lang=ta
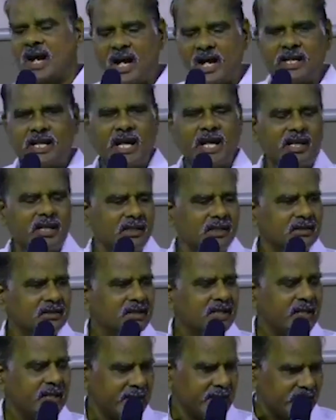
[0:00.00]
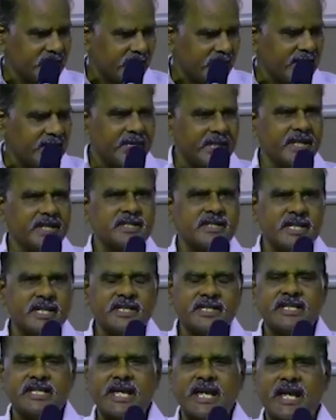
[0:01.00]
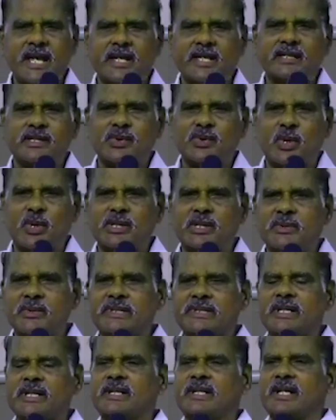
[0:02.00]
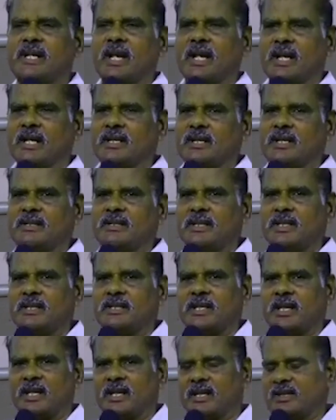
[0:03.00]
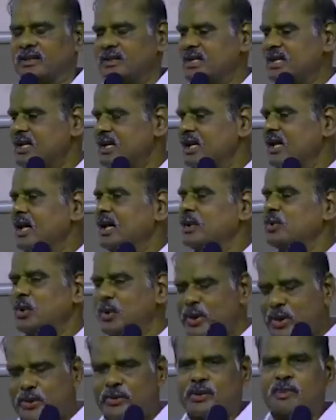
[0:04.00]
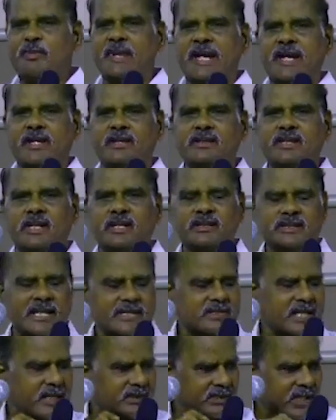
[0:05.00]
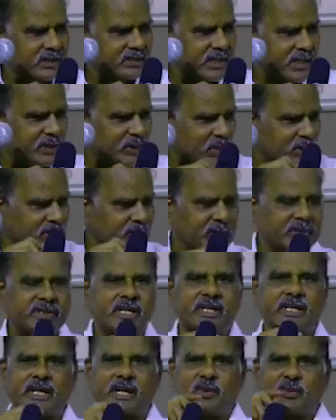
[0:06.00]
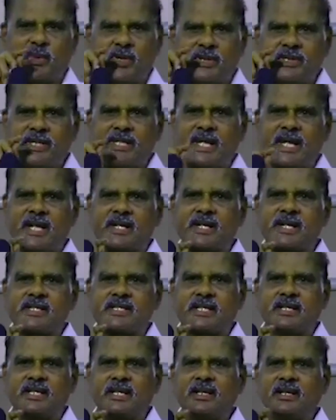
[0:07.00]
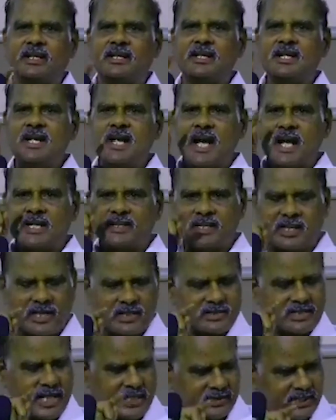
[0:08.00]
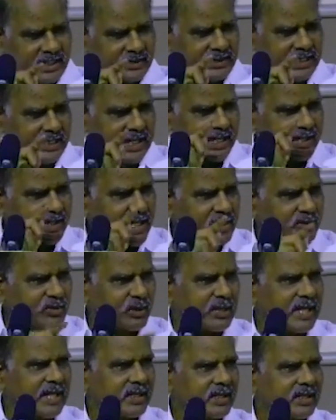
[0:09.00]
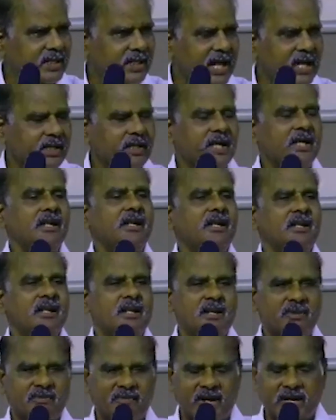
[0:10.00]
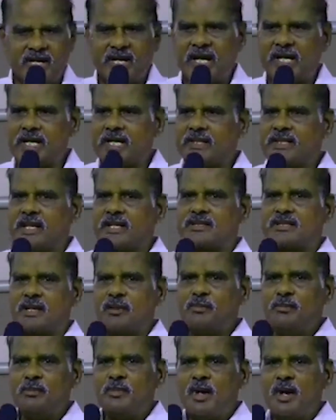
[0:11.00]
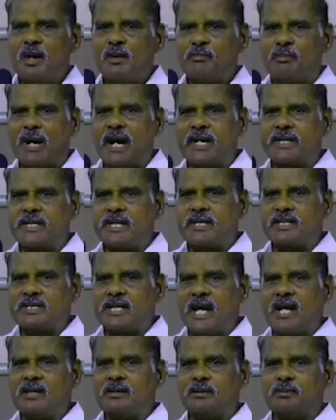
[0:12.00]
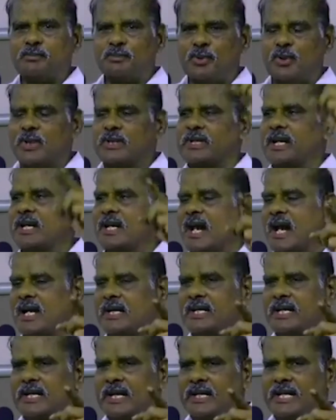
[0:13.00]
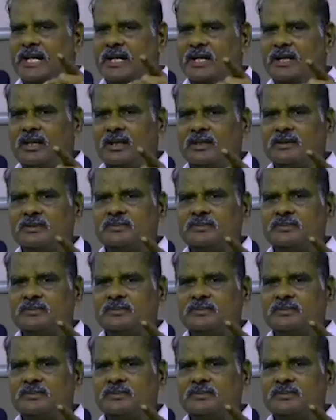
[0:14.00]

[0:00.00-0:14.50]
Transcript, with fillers: ஆனால் இன்றைக்கு சிசிஏ என்று கொண்டு வந்திருக்கிற அதாவது இந்த குடியுரிமை திருத்த சட்டத்தை கொண்டு வந்திருக்கிற ஒன்றிய அரசு அந்த சட்டத்தில் என்ன சொல்லியிருக்கிறார்கள் வங்காளதேசம் பாகிஸ்தான் போன்ற நாடுகளில்